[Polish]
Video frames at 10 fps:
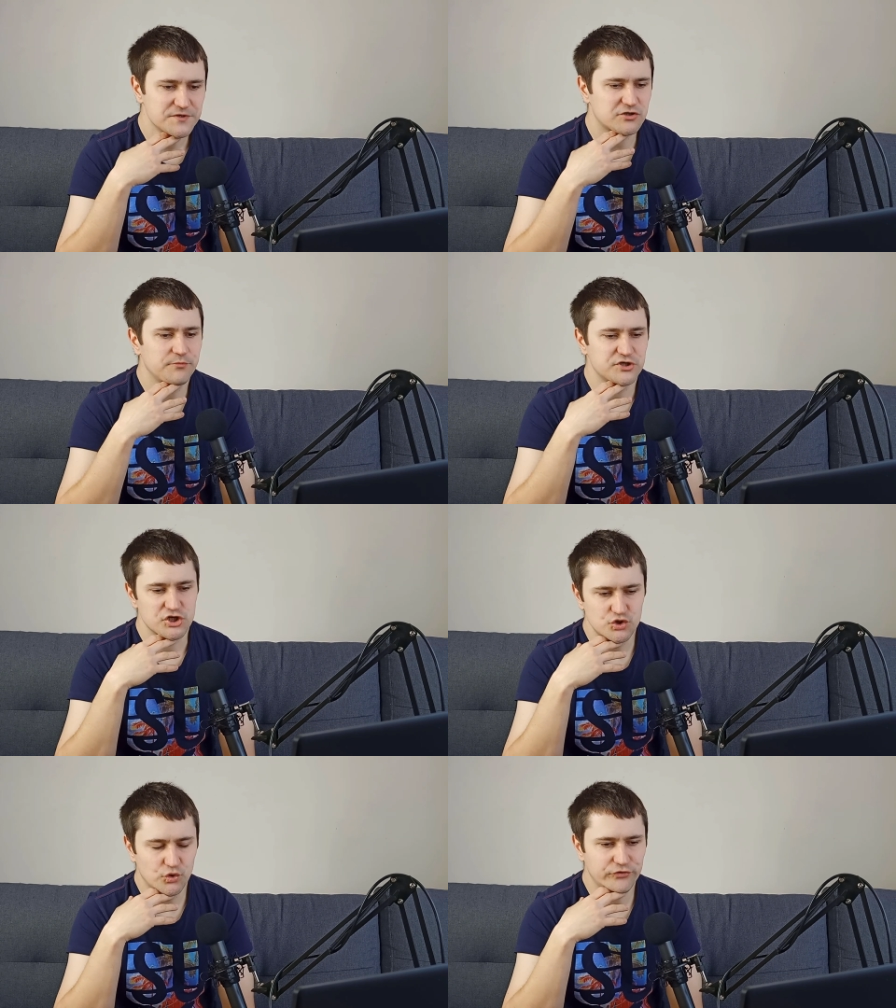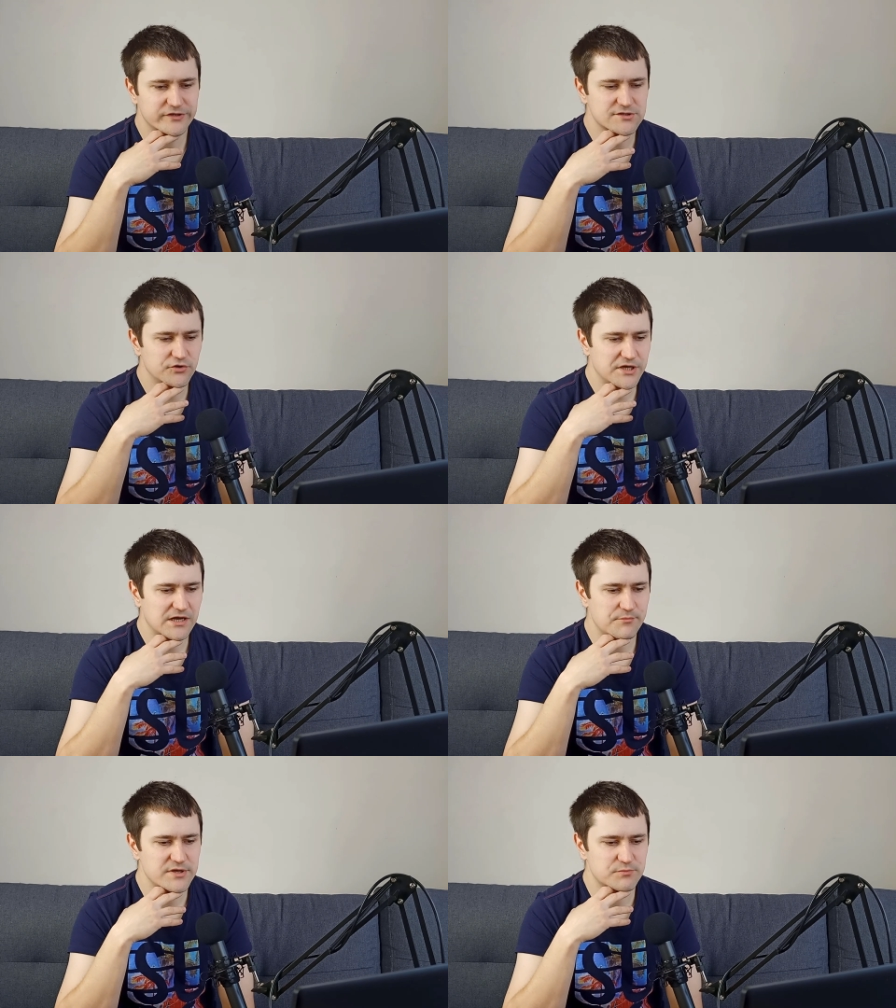Skąd bierzesz nuty? Skąd
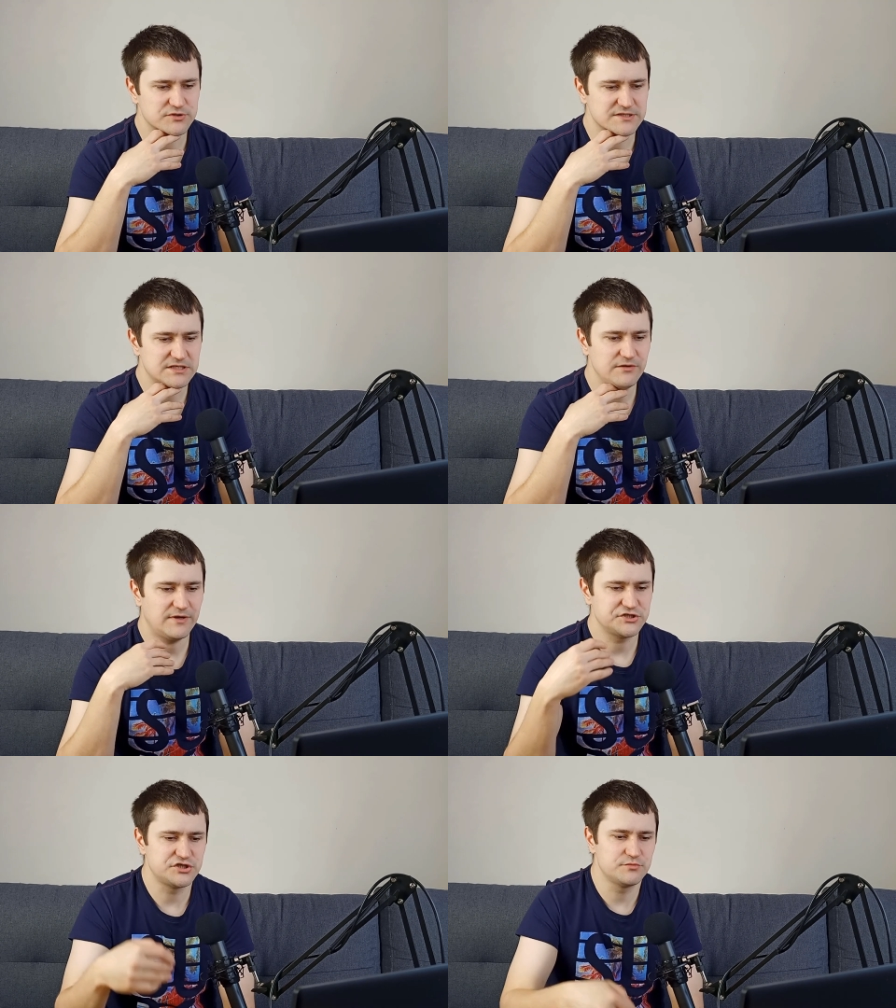najlepiej je pozyskiwać?